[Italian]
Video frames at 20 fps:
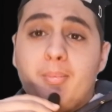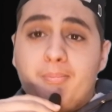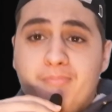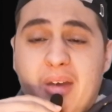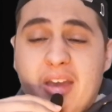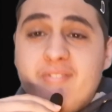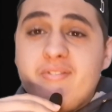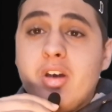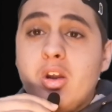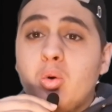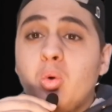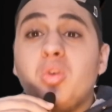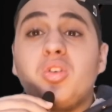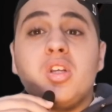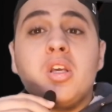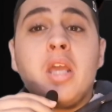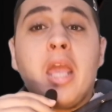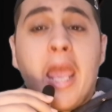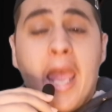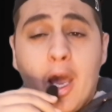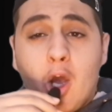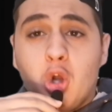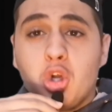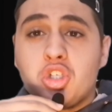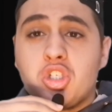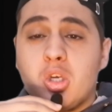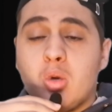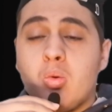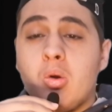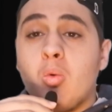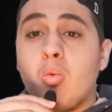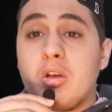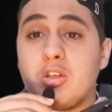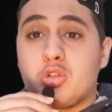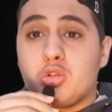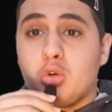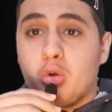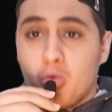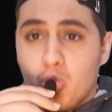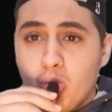benvenuti, eccoci qui in
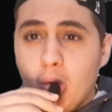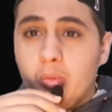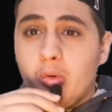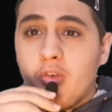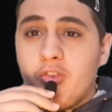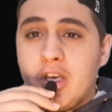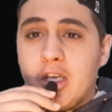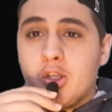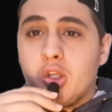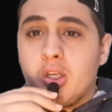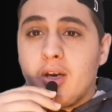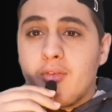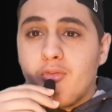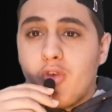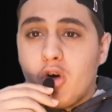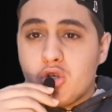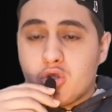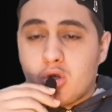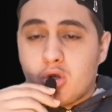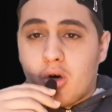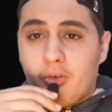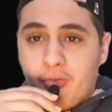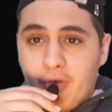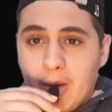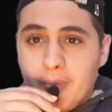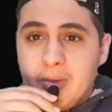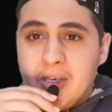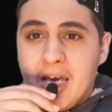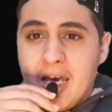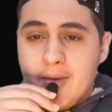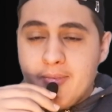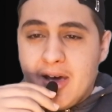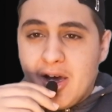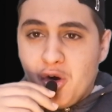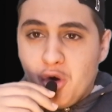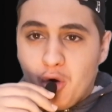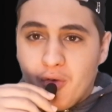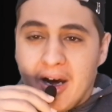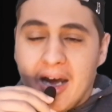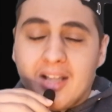questo nuovo video dal vostro
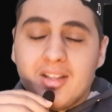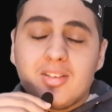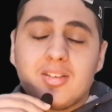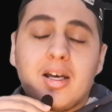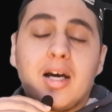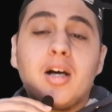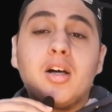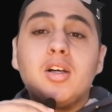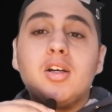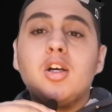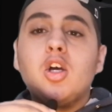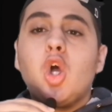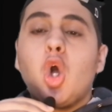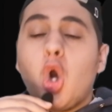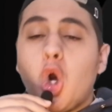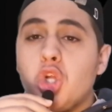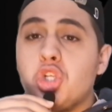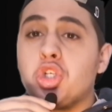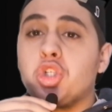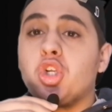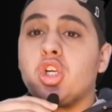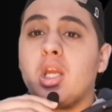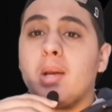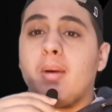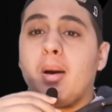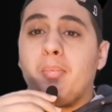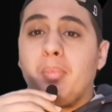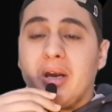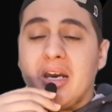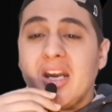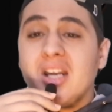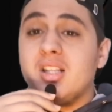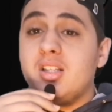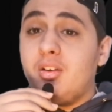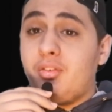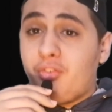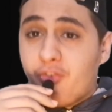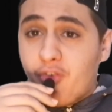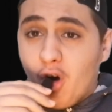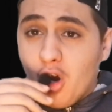FabiGamer90 Oggi torniamo a parlare di
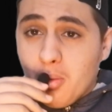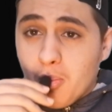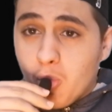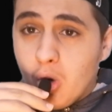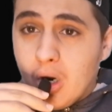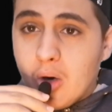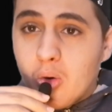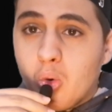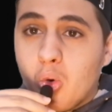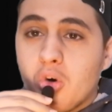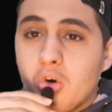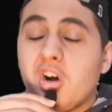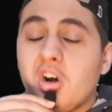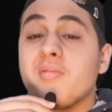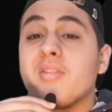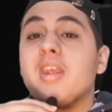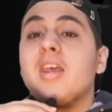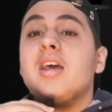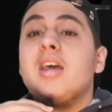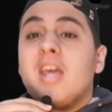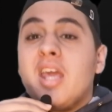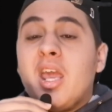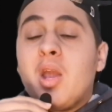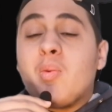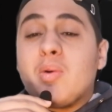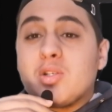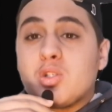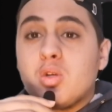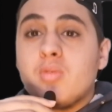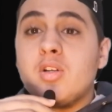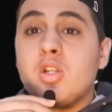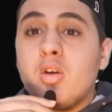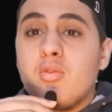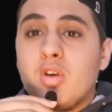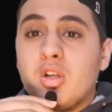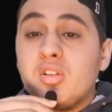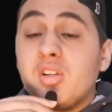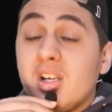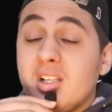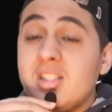Formula 1 e in questo video vi
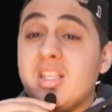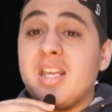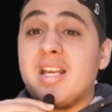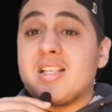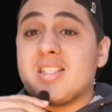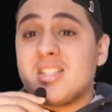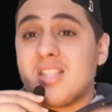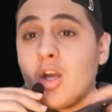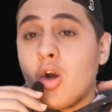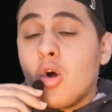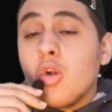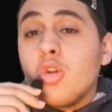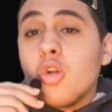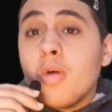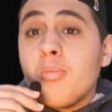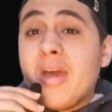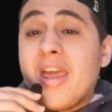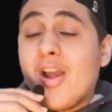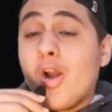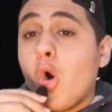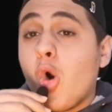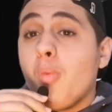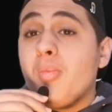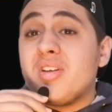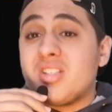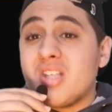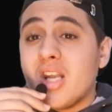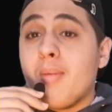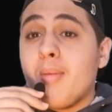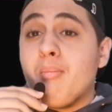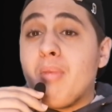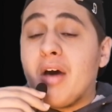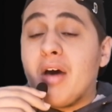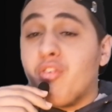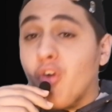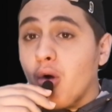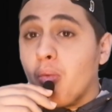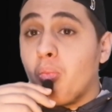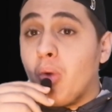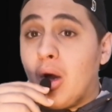andrò a dire secondo me come sarebbe la
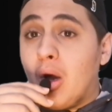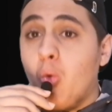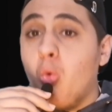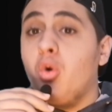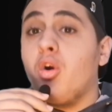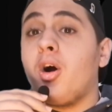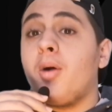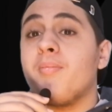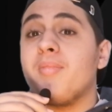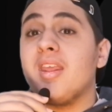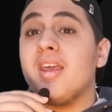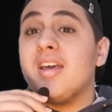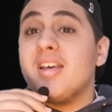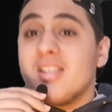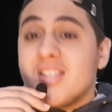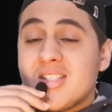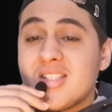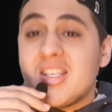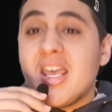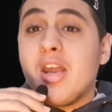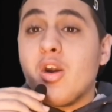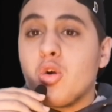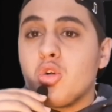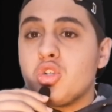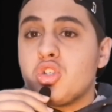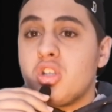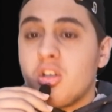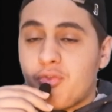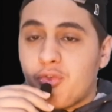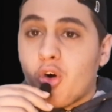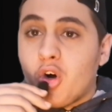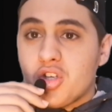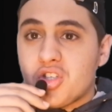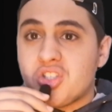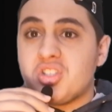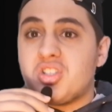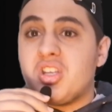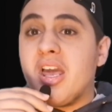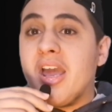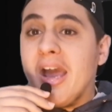Formula 1 se non ci
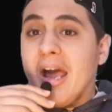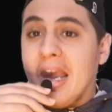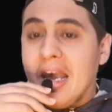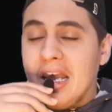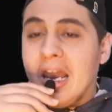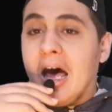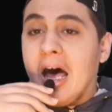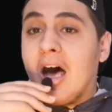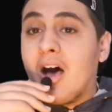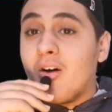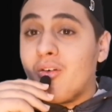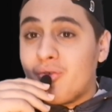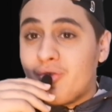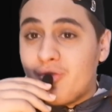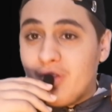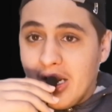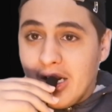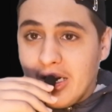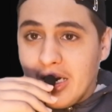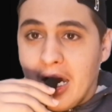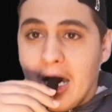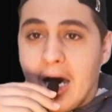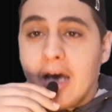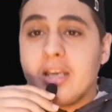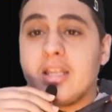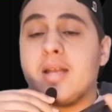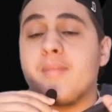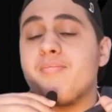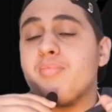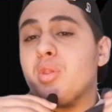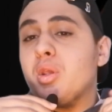fosse la Ferrari